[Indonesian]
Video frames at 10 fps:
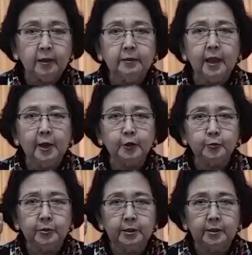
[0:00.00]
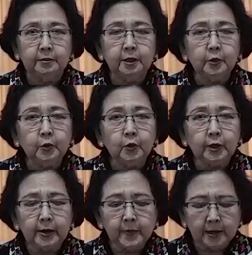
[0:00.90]
Kita harus berdiri
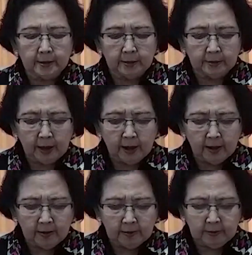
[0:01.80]
teguh iman kita,